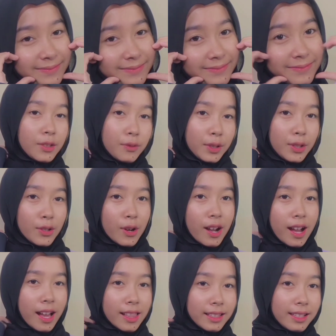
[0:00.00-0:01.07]
Di video
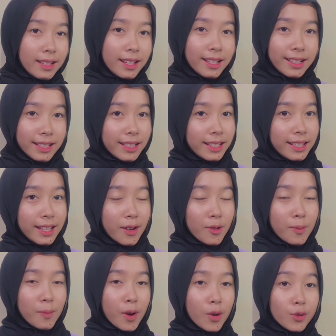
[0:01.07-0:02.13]
kali ini aku
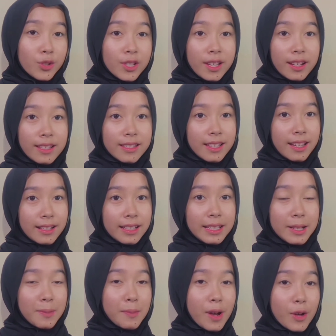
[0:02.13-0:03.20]
mau sharing-sharing
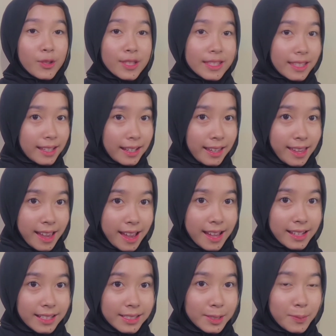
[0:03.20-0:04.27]
about skincare
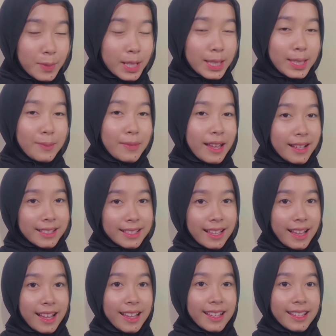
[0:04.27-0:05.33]
seperti
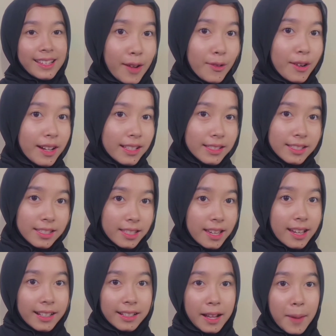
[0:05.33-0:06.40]
biasa. Aku akan
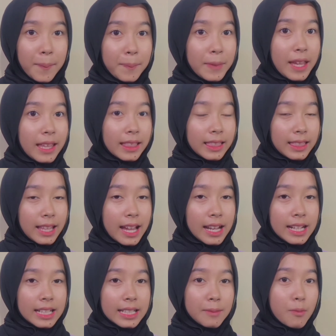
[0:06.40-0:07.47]
share
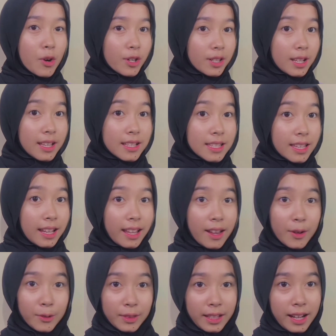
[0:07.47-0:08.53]
updatean morning
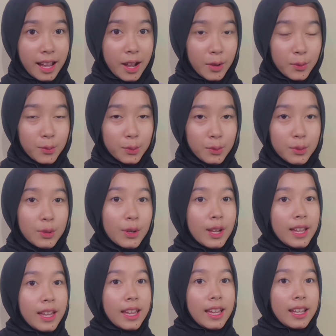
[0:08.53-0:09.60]
skincare rutin aku.
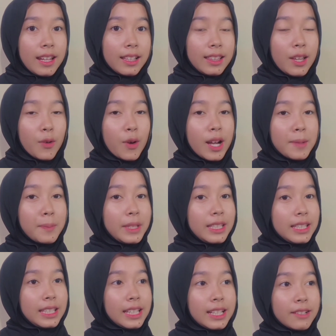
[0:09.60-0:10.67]
Nanti aku akan
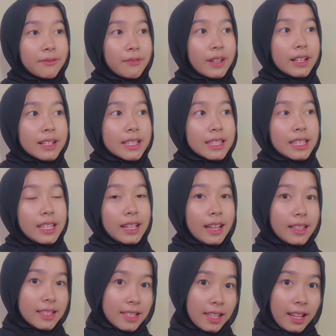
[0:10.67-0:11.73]
bikin versi
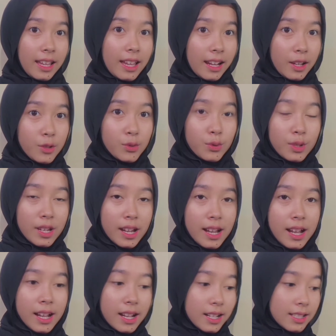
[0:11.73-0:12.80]
night skincare-nya
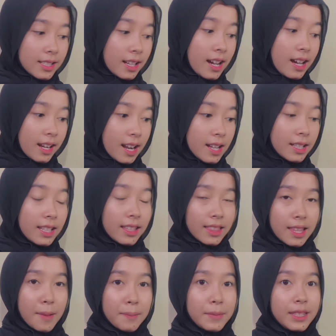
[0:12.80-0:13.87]
juga. Sekarang
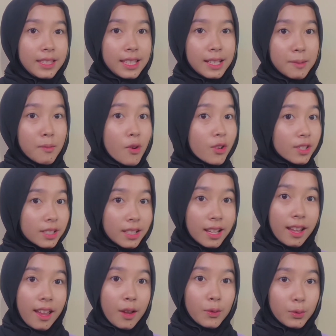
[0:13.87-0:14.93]
kita bikin
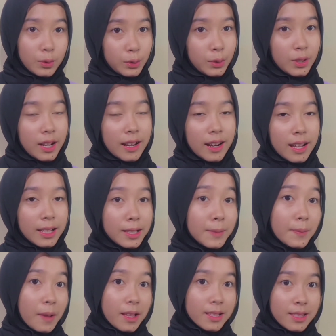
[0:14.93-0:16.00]
morning-nya dulu karena ini
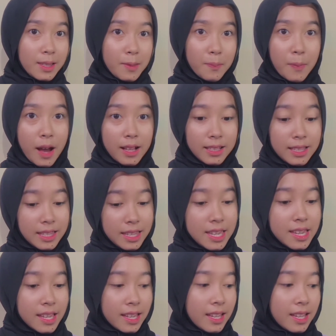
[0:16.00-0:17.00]
masih pagi.